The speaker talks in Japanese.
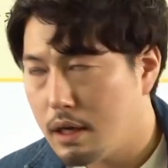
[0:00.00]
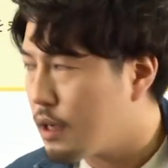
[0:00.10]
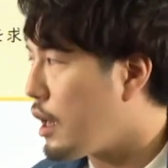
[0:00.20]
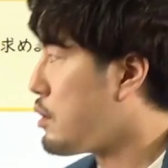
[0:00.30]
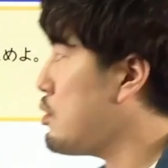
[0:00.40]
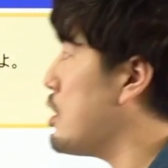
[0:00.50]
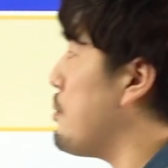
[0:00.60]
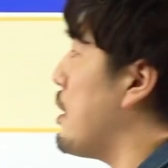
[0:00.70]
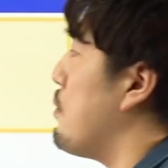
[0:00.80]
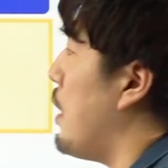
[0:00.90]
か。括弧に
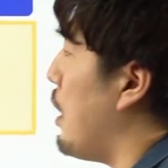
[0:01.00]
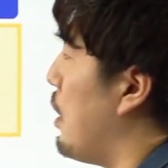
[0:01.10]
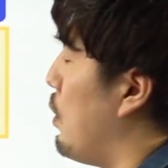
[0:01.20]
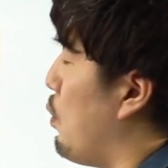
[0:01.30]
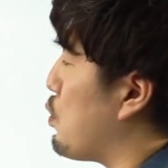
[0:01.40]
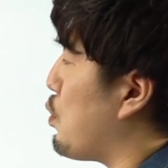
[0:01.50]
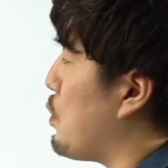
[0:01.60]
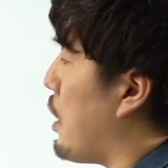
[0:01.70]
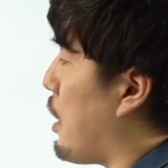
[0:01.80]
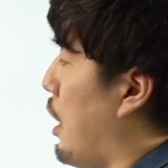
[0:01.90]
ばんは、大人
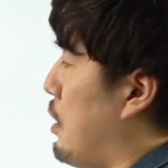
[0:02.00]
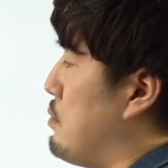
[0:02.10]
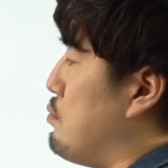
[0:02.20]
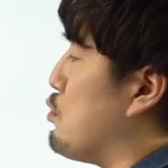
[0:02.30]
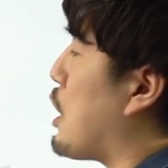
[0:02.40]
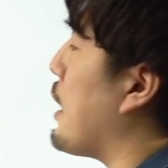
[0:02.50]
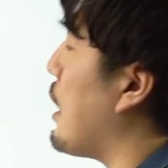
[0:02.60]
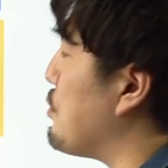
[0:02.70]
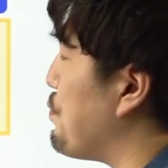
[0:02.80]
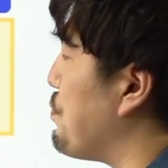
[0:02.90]
が向かい
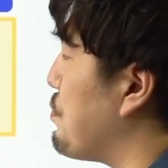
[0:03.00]
合う。